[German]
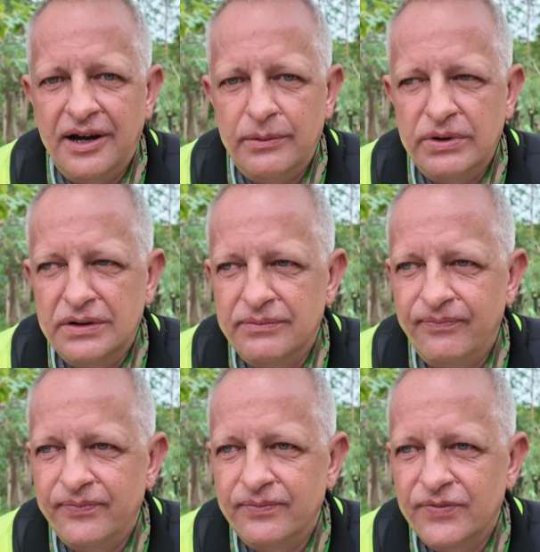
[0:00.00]
Aber
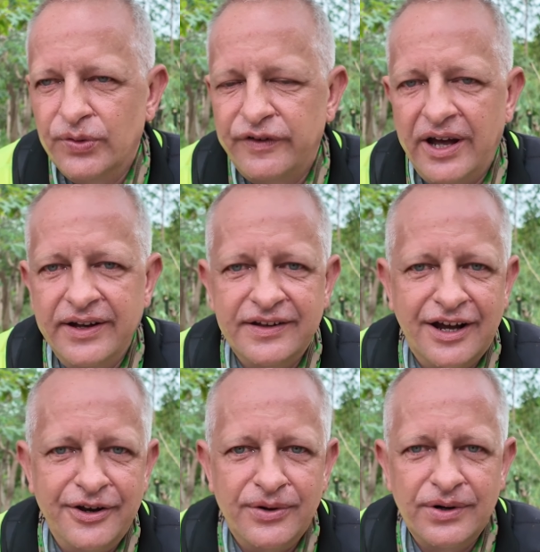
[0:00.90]
sofern ich
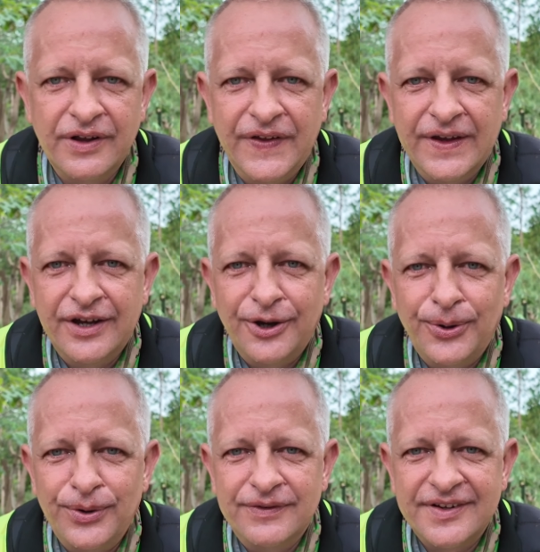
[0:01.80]
da noch
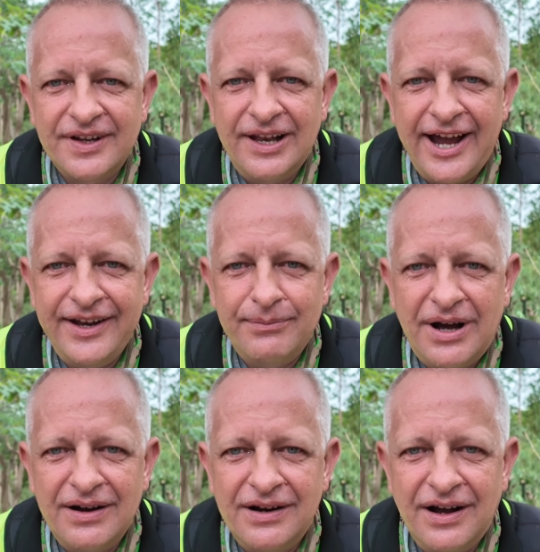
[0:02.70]
irgendwas alleine
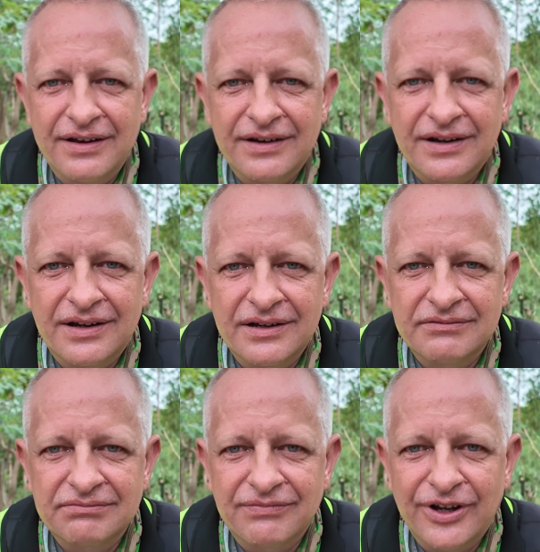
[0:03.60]
machen kann, äh,
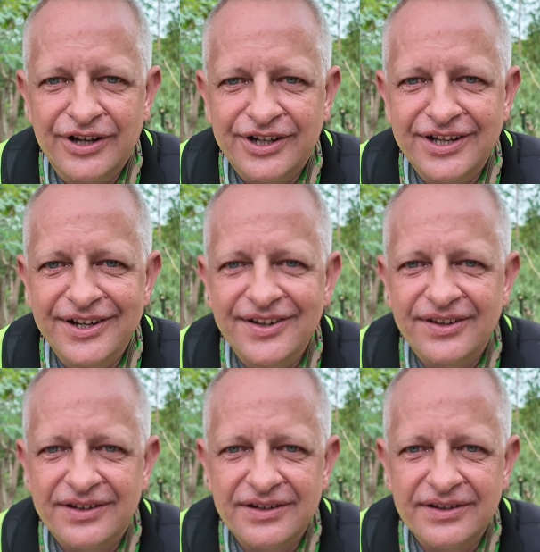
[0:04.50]

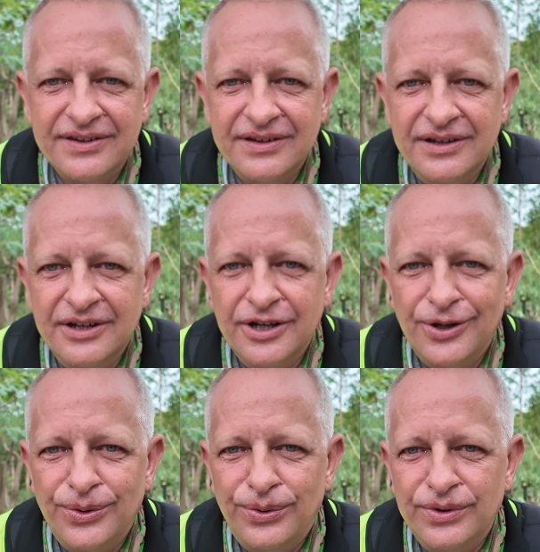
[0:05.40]
genieße ich das.
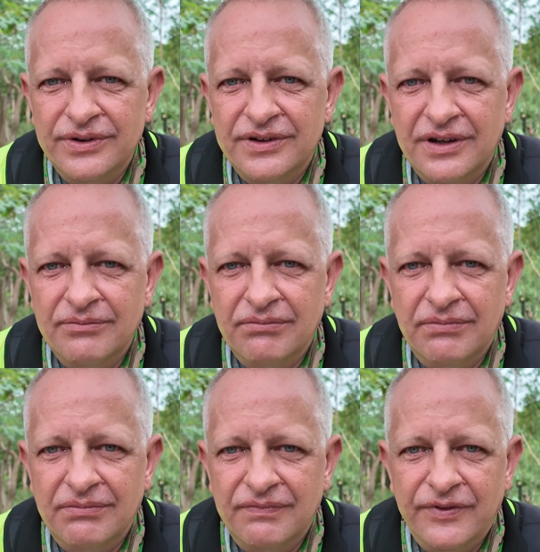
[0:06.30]
Und ähm,
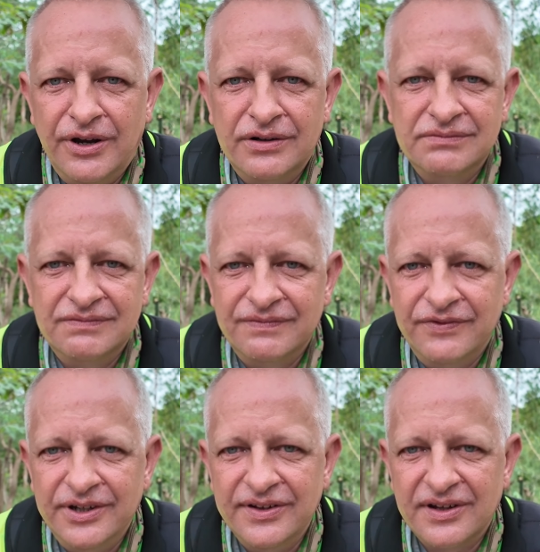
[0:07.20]
ja,
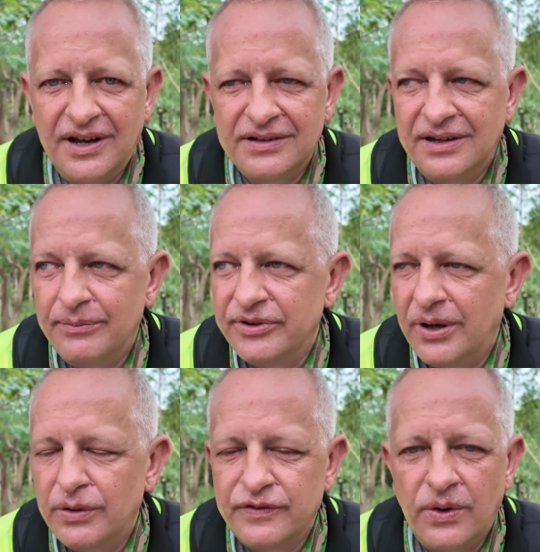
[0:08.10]
wie gesagt, habe
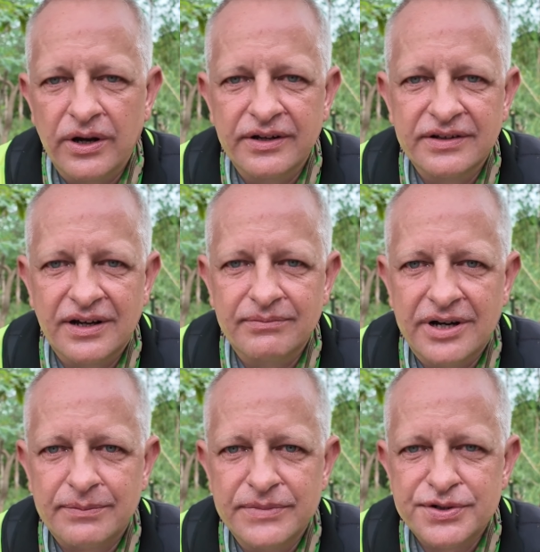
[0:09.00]
da auch Freude dran,
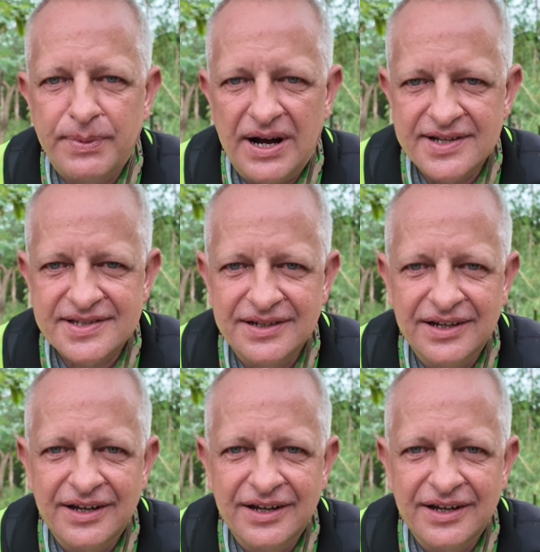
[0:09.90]
macht mir Spaß.